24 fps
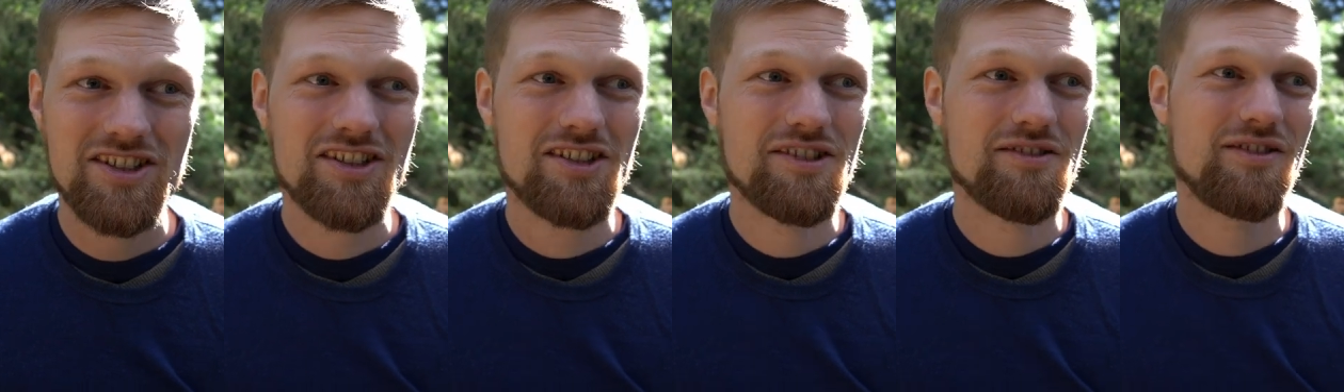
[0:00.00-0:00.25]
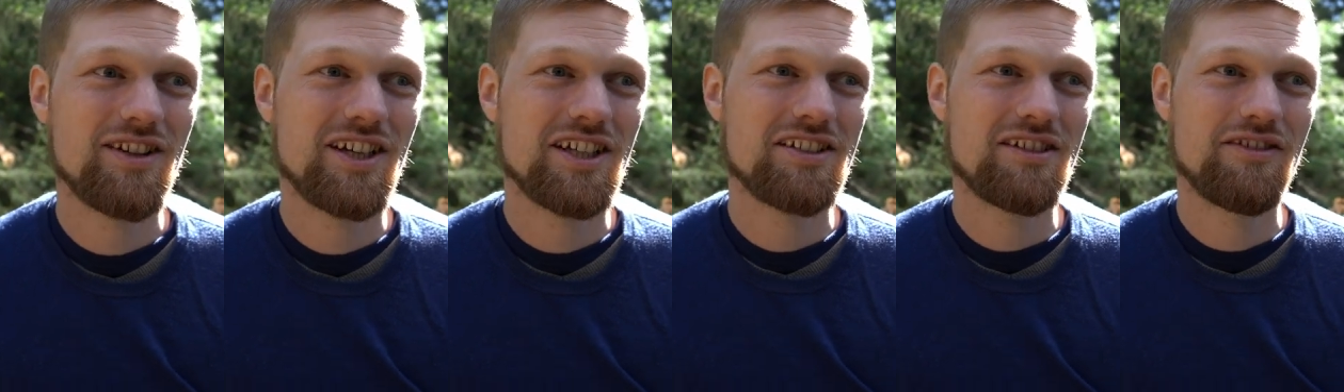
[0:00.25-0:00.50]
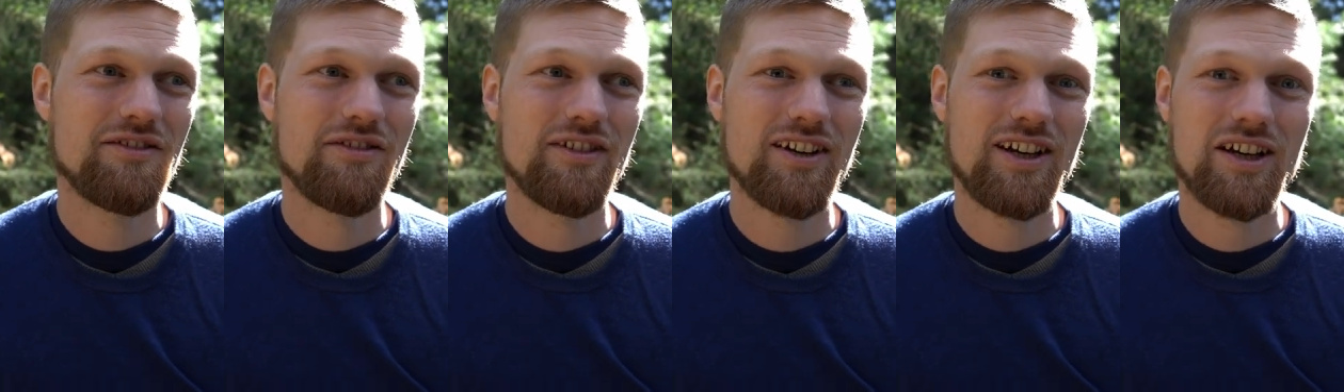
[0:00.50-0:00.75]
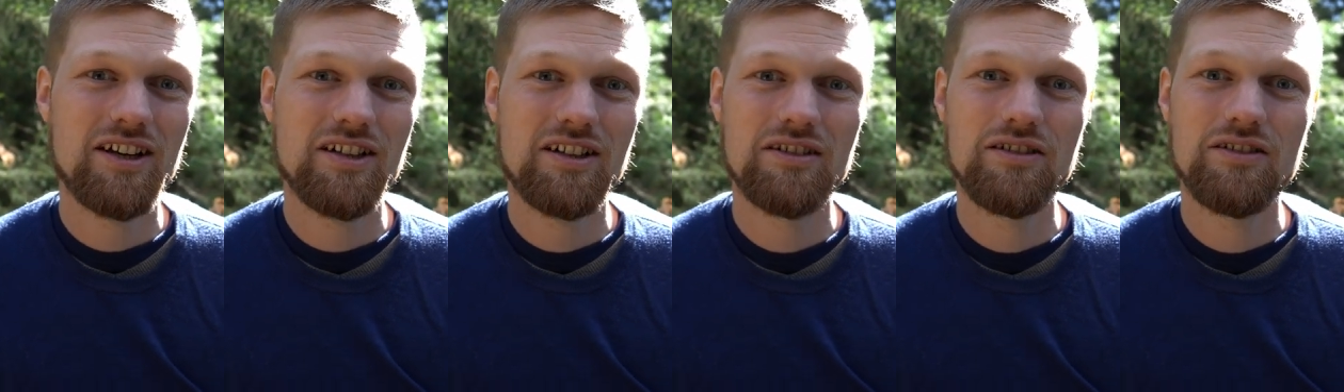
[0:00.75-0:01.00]
ist vielleicht die
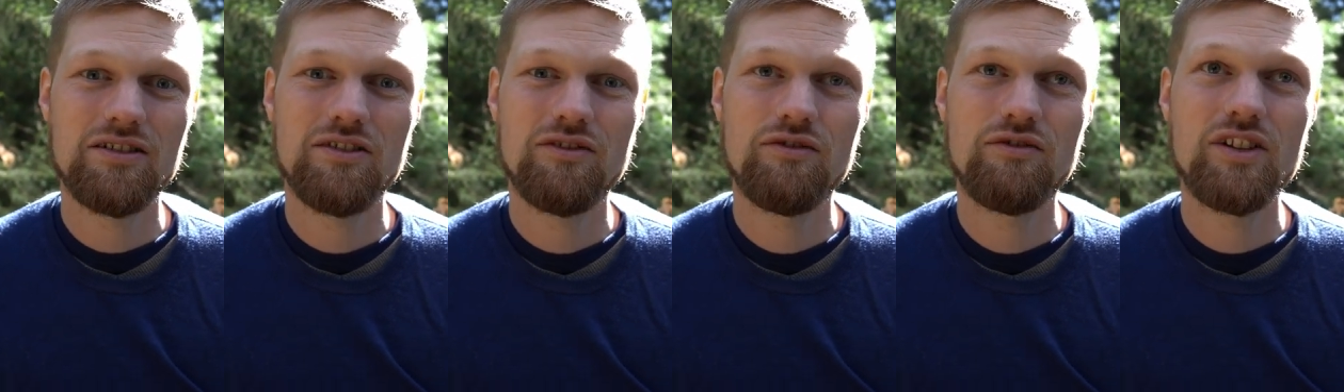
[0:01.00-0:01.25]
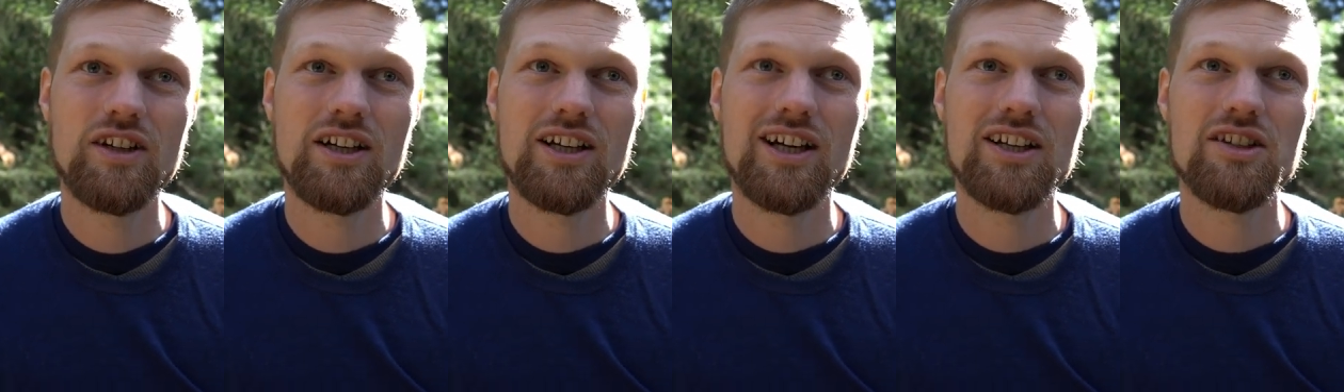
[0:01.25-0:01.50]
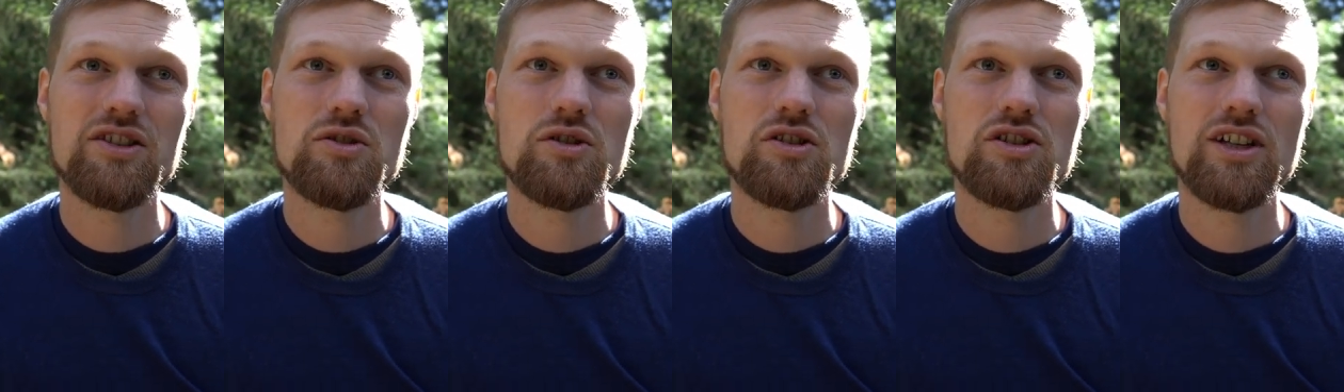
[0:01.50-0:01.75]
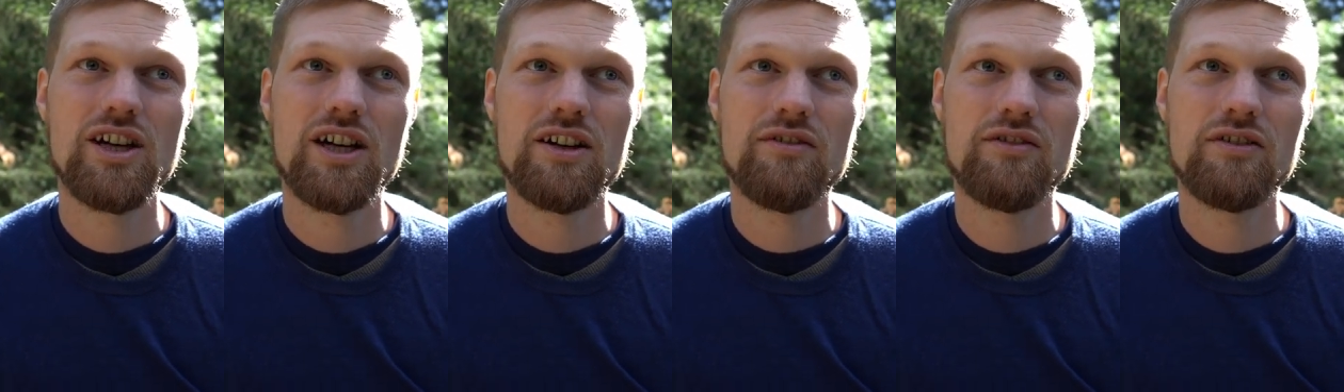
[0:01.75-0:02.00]
Frage, wie kannst du
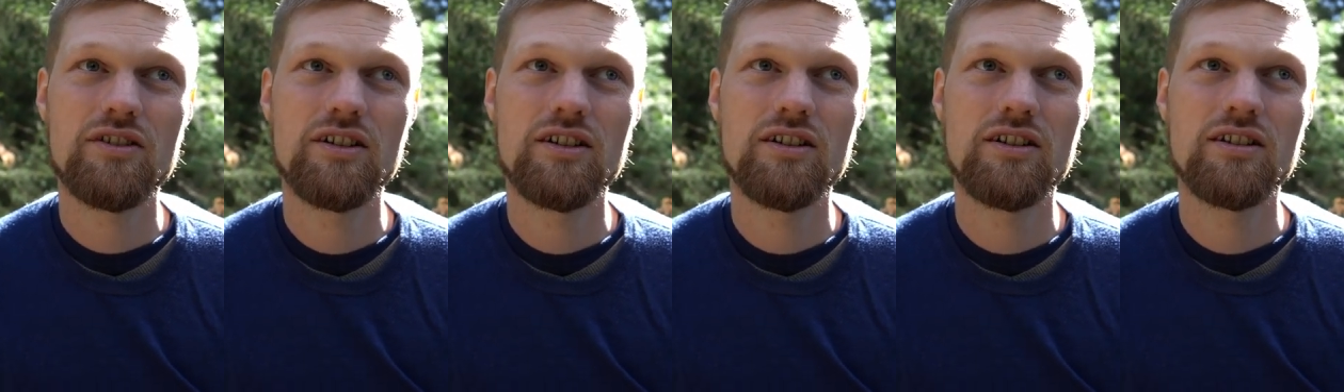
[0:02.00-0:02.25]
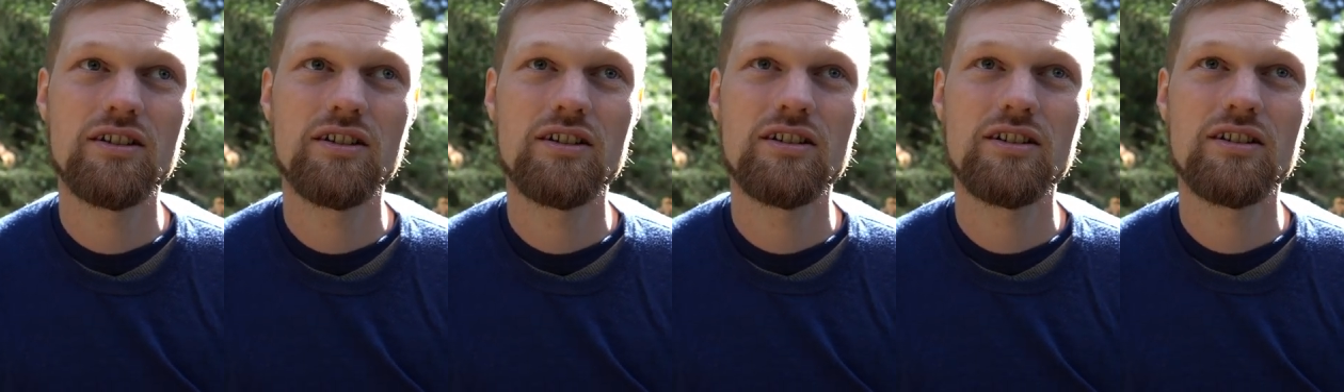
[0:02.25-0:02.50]
schaffen,